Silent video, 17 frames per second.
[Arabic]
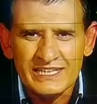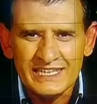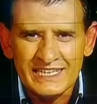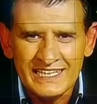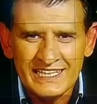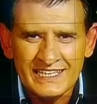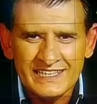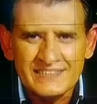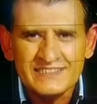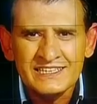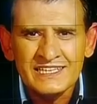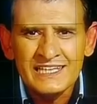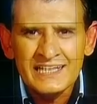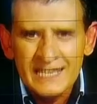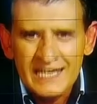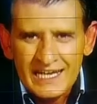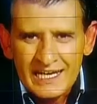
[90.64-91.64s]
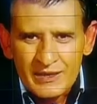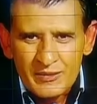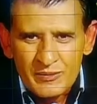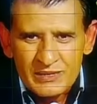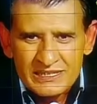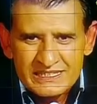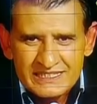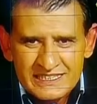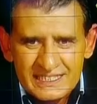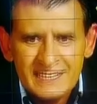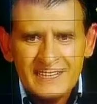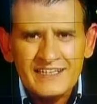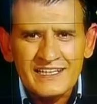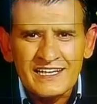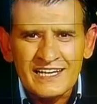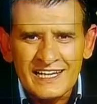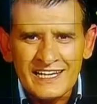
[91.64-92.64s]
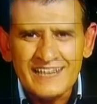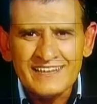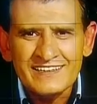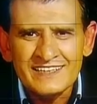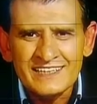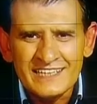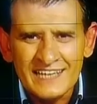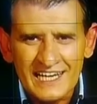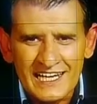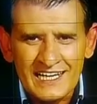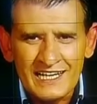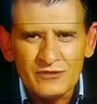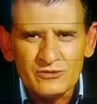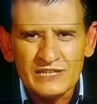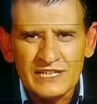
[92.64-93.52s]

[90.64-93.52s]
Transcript: الحارس سر هذه العودة